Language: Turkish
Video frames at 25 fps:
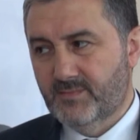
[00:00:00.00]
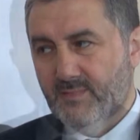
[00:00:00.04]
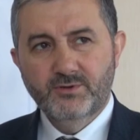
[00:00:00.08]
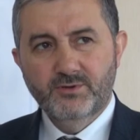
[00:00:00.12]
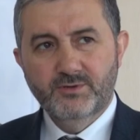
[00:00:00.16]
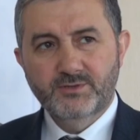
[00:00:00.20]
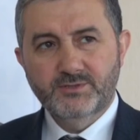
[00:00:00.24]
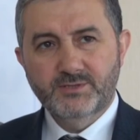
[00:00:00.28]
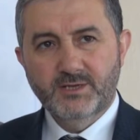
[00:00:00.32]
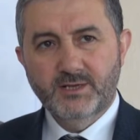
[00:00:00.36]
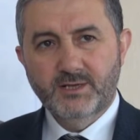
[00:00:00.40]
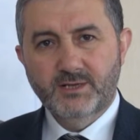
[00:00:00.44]

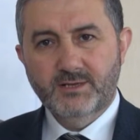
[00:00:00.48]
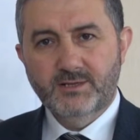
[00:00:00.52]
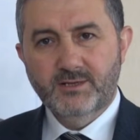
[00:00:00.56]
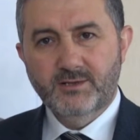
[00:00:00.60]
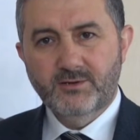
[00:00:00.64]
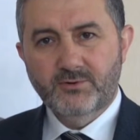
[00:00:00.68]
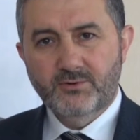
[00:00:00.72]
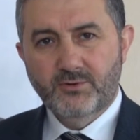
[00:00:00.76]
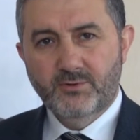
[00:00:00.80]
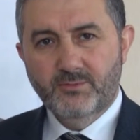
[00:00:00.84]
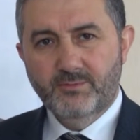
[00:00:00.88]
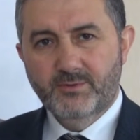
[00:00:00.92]

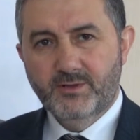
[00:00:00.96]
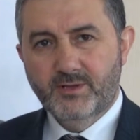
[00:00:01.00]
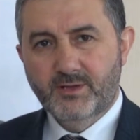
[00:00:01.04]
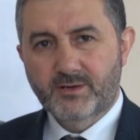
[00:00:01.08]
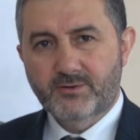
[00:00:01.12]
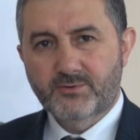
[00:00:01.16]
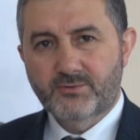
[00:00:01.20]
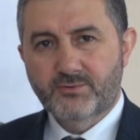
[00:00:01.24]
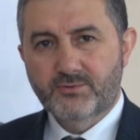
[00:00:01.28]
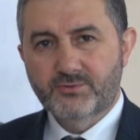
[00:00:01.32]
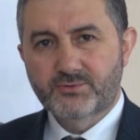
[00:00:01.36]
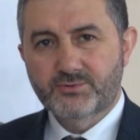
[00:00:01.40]
Özellikle
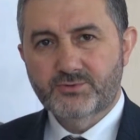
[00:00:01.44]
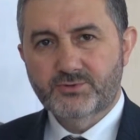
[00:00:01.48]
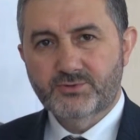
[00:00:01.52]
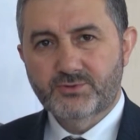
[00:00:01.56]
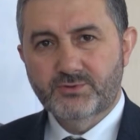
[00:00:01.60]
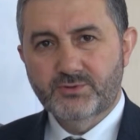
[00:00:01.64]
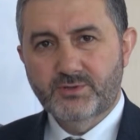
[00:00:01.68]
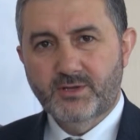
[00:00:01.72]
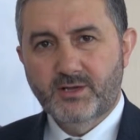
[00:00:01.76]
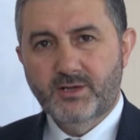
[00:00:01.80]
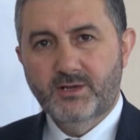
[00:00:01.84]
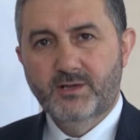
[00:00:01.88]
COBİ'ler
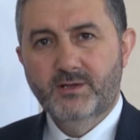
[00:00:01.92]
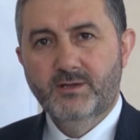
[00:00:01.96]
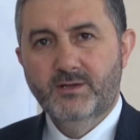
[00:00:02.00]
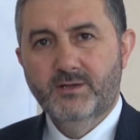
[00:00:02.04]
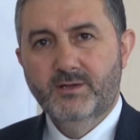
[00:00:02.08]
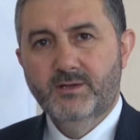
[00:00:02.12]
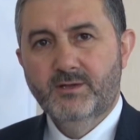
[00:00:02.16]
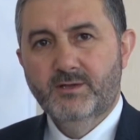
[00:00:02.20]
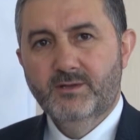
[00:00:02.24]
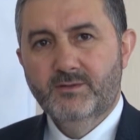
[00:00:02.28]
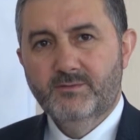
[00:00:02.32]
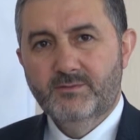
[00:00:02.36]
konusunda
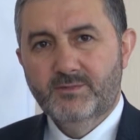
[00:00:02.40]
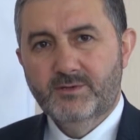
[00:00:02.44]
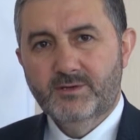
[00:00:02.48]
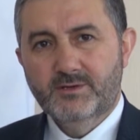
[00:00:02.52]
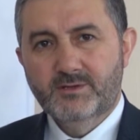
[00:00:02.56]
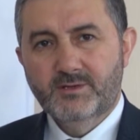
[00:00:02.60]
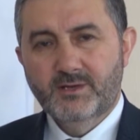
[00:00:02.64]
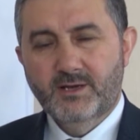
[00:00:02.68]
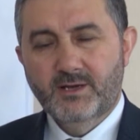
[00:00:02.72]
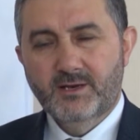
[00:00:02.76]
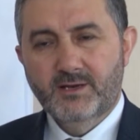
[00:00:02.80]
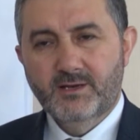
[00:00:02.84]

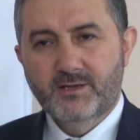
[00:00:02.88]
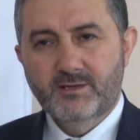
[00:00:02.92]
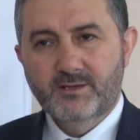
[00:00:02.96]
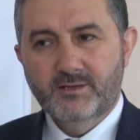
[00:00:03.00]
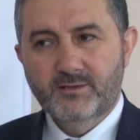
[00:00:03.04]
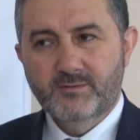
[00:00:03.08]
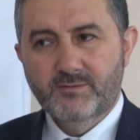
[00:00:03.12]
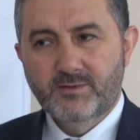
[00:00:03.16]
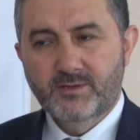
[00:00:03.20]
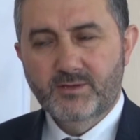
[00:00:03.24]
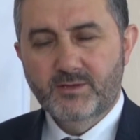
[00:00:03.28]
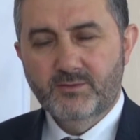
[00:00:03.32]
bir
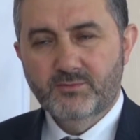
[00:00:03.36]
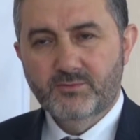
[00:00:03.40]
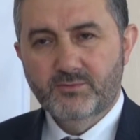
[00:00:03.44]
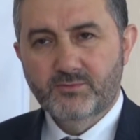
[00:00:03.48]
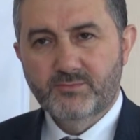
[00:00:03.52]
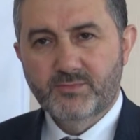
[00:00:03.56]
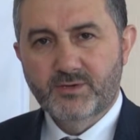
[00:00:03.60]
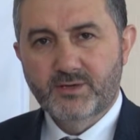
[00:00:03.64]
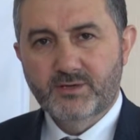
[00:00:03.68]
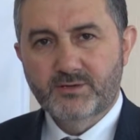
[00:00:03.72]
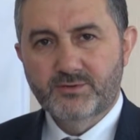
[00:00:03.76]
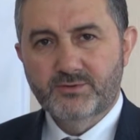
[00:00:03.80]
değerlendirmede
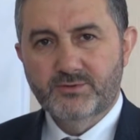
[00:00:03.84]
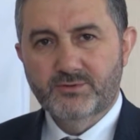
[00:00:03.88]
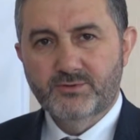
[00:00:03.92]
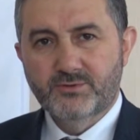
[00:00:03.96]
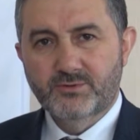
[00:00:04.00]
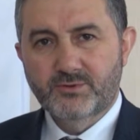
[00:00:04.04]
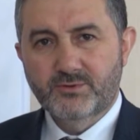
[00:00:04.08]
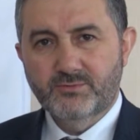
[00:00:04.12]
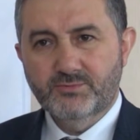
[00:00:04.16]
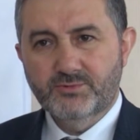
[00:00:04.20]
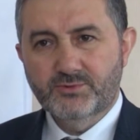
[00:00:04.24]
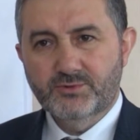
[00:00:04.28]
bulunmak istiyorum.